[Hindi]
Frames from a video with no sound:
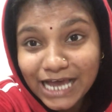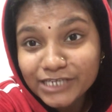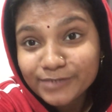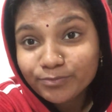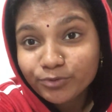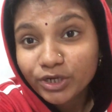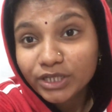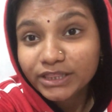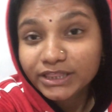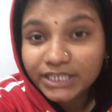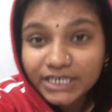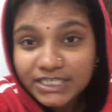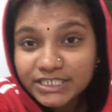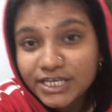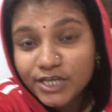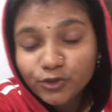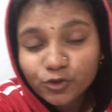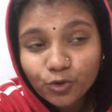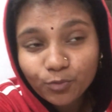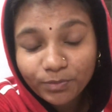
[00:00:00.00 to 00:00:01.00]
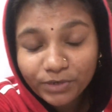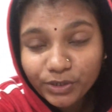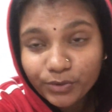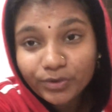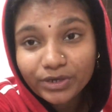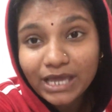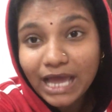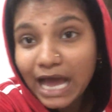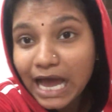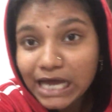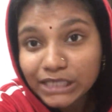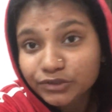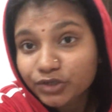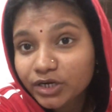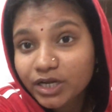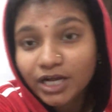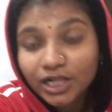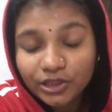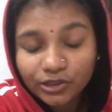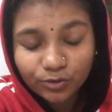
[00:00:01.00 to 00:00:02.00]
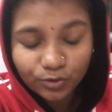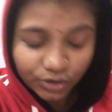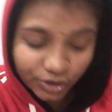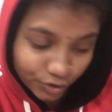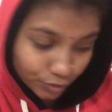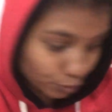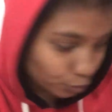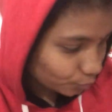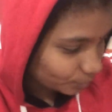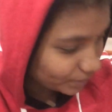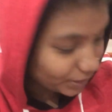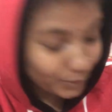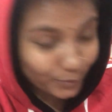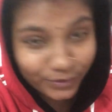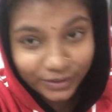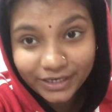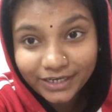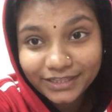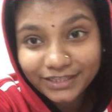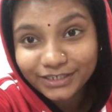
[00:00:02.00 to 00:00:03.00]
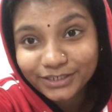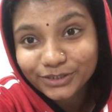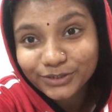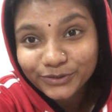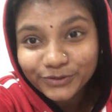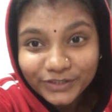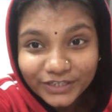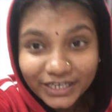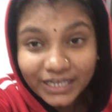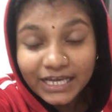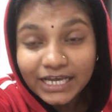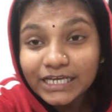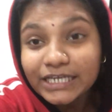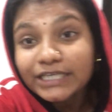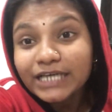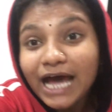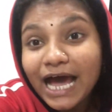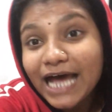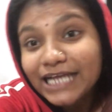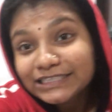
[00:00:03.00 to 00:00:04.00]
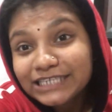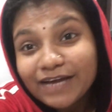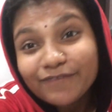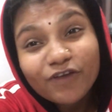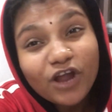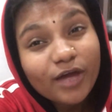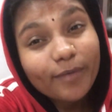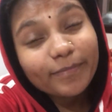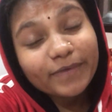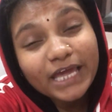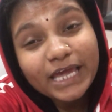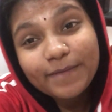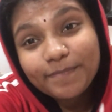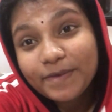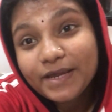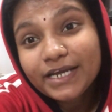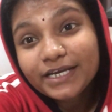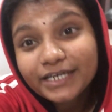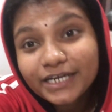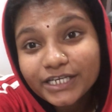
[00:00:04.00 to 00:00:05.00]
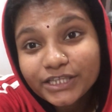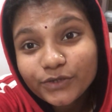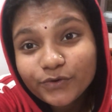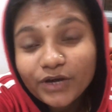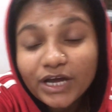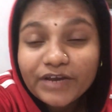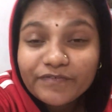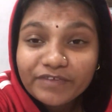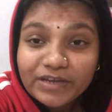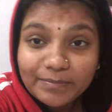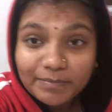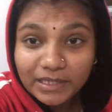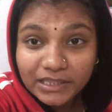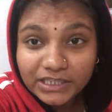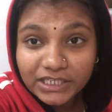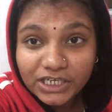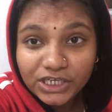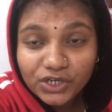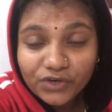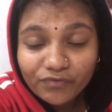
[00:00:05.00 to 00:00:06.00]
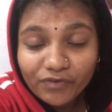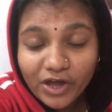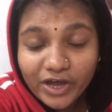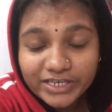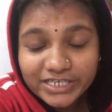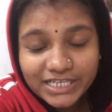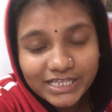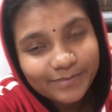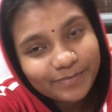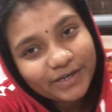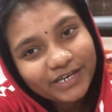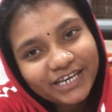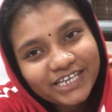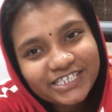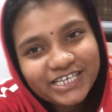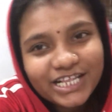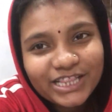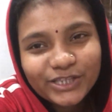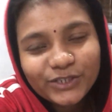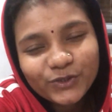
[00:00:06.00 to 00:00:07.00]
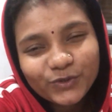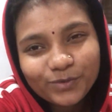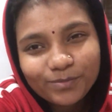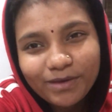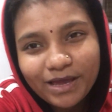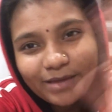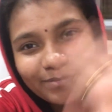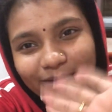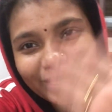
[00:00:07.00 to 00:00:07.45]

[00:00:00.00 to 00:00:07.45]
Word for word: आज पूरे दिन से धूप नहीं होगी आज और कल दो दिन धूप नहीं होगी इधर तो आज का ब्लॉग मैं यही पिन करती हूँ कल फिर मिलते हैं न्यू ब्लॉग के साथ अभी के लिए चलती हूँ बाय